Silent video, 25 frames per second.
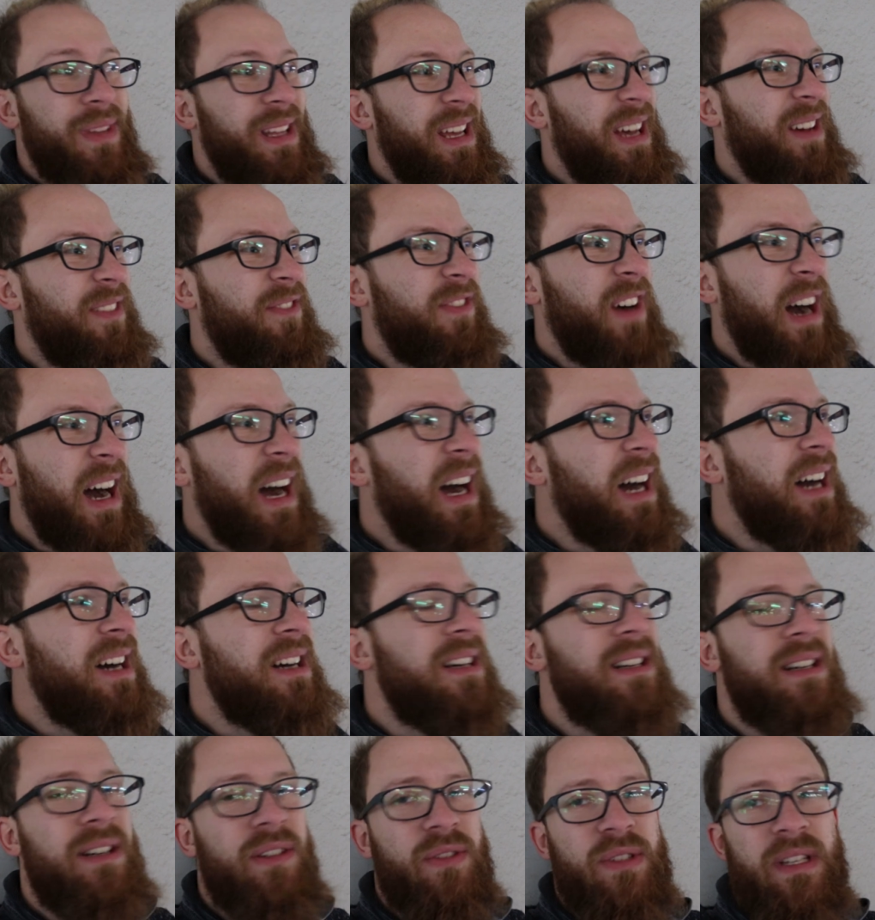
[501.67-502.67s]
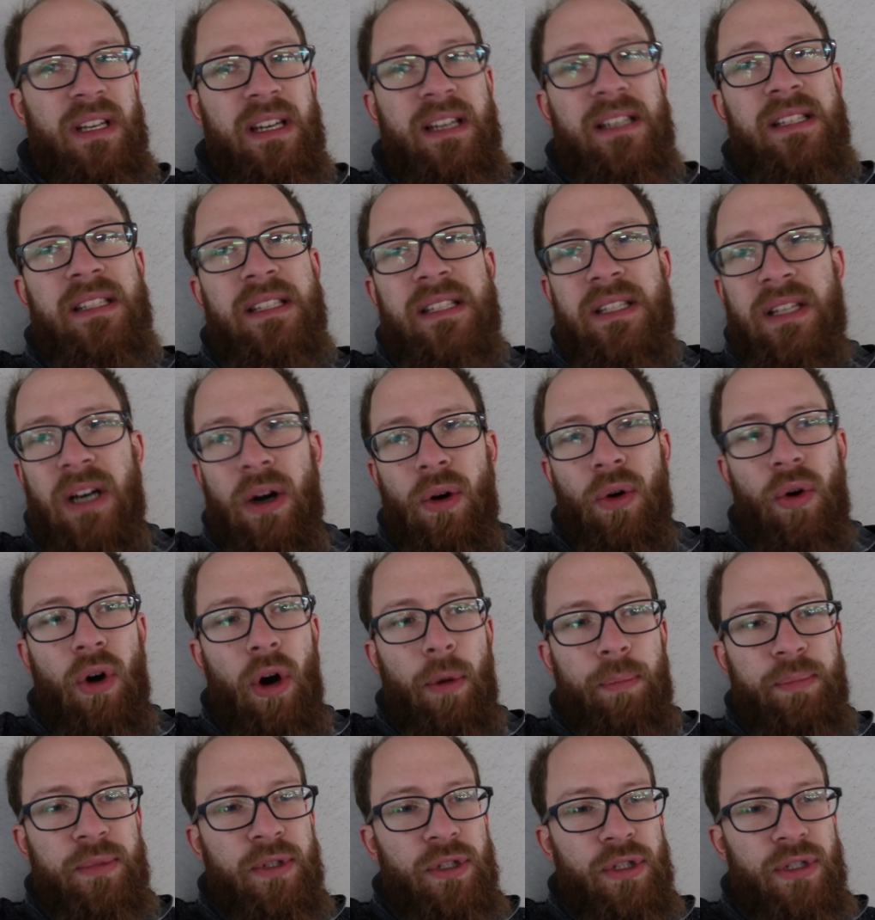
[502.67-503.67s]
Er war, also er ist auch
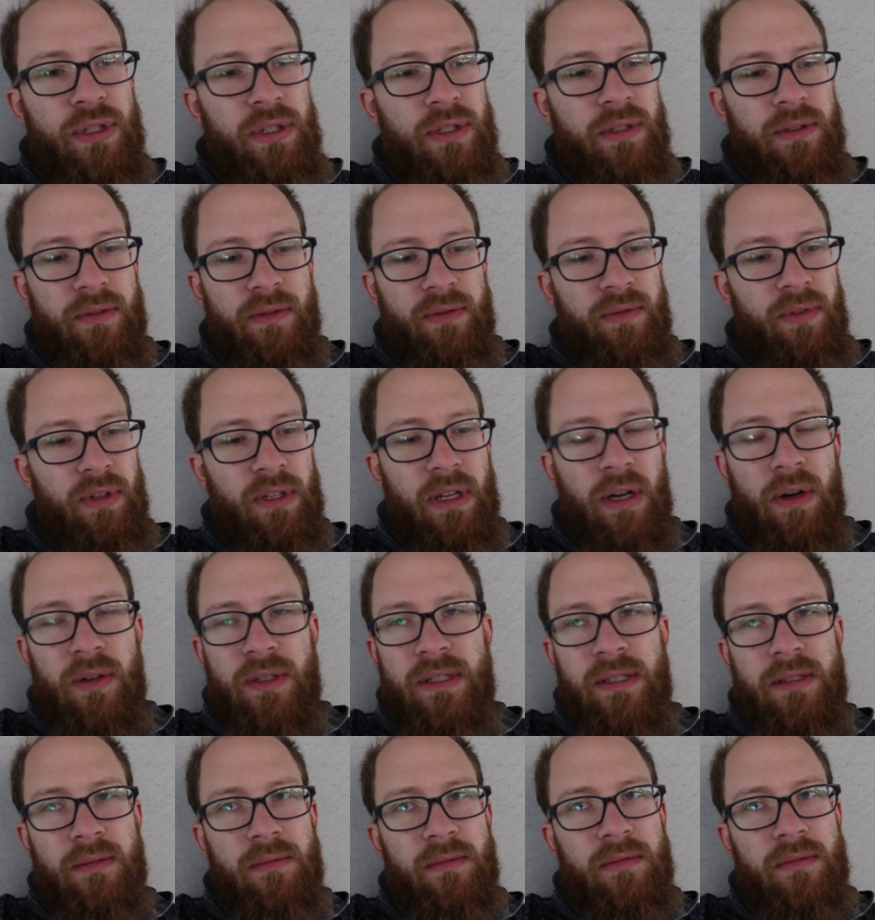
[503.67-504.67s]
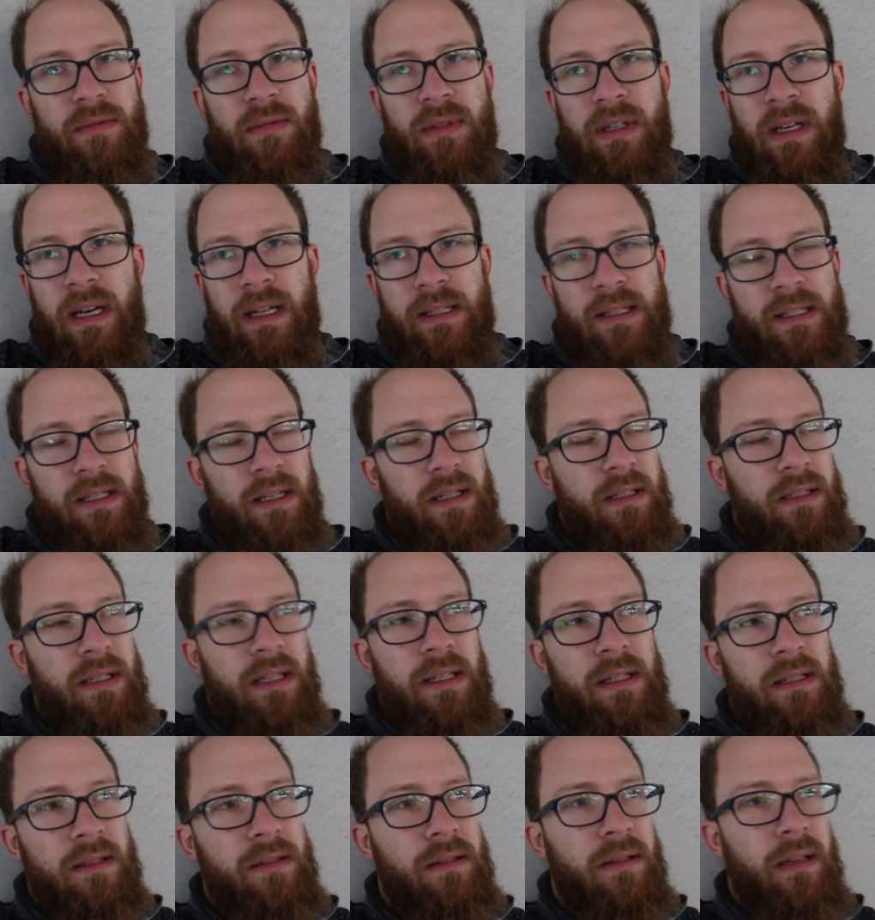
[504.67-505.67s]
optisch von außen Kratzer,
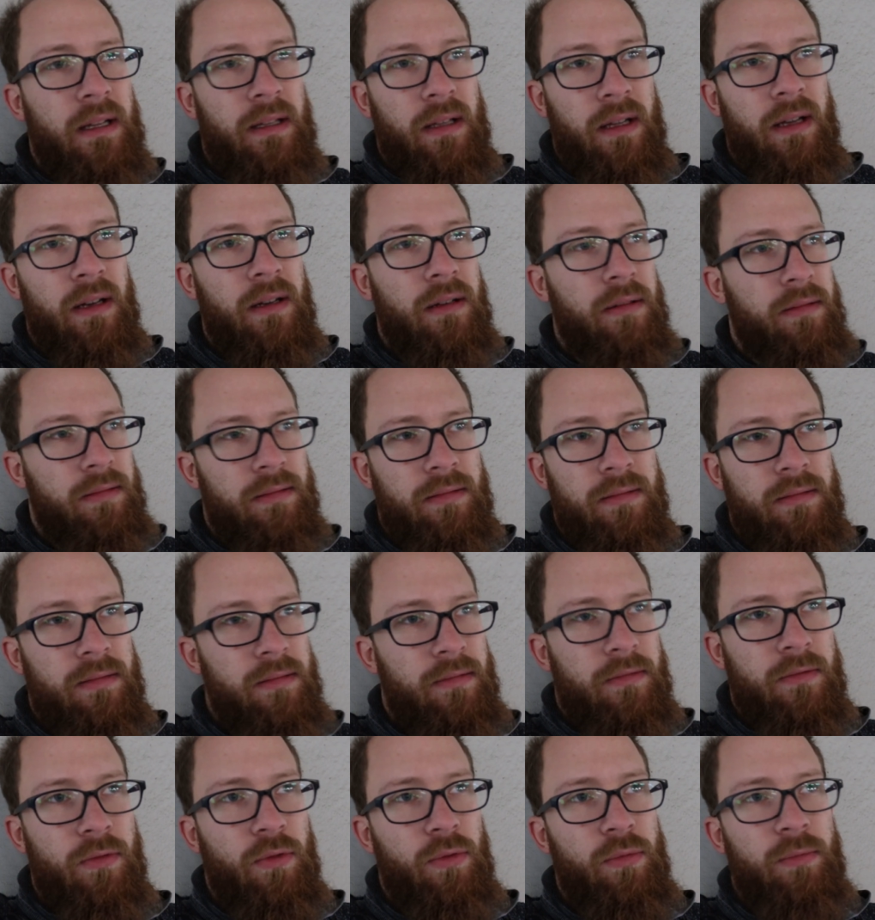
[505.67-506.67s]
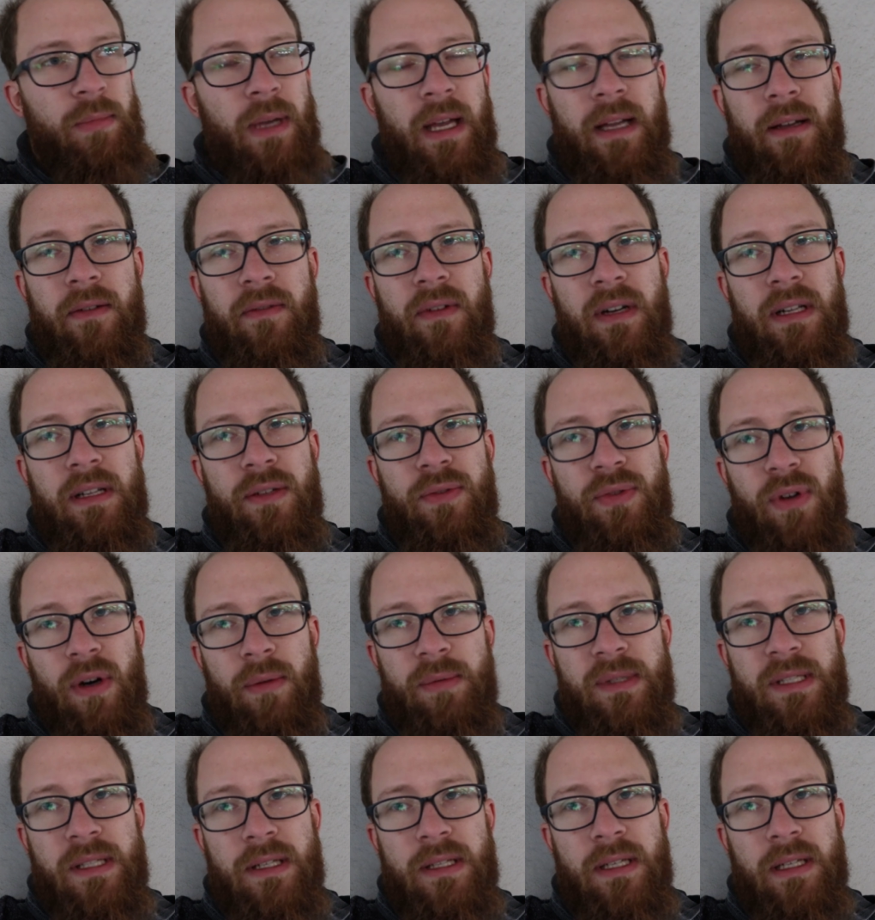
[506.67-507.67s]
Dellen hat er Unmengen, weil die
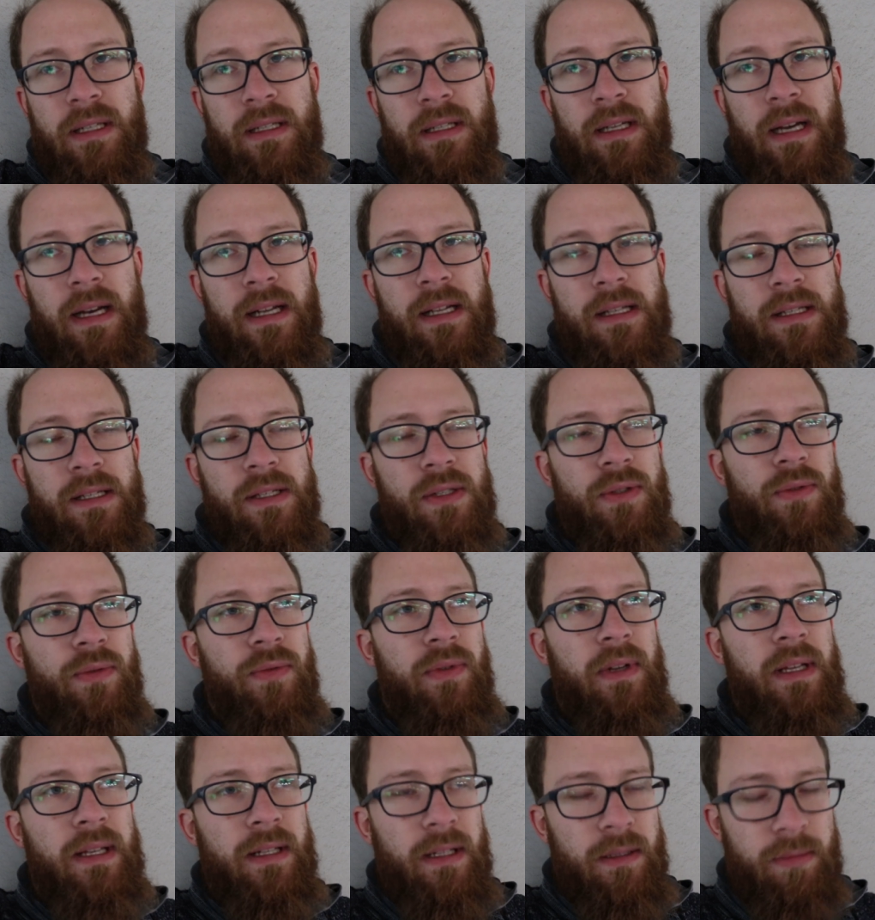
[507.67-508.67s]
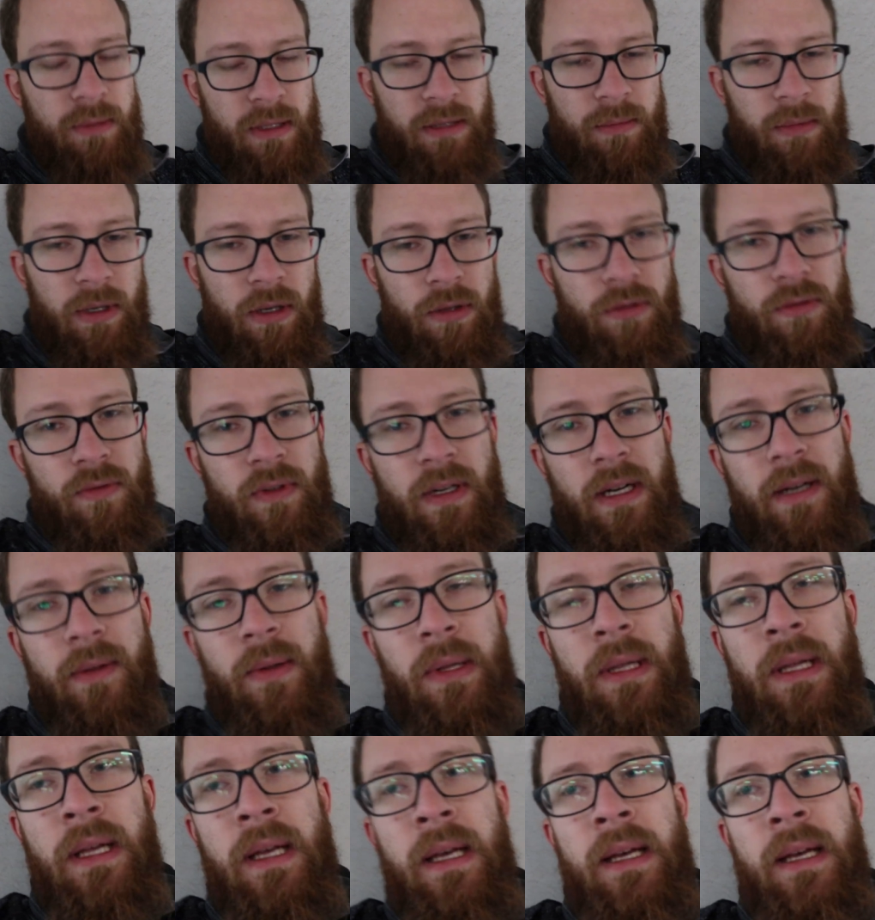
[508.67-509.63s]
Vorbesitzerin leider nicht so pfleglich mit dem Auto war.